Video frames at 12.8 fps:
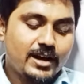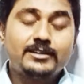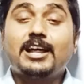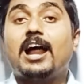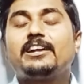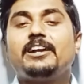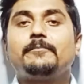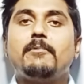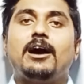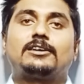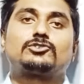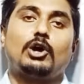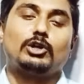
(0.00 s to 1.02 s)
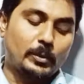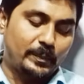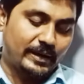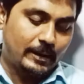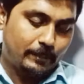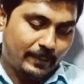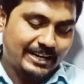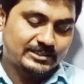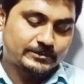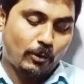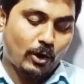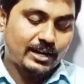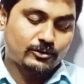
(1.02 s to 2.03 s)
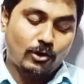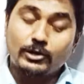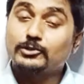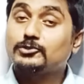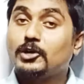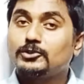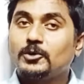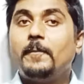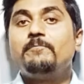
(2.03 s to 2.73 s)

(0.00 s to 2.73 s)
টার্গেট মার্কস কত পেলে পাস পড়ার খরচ কত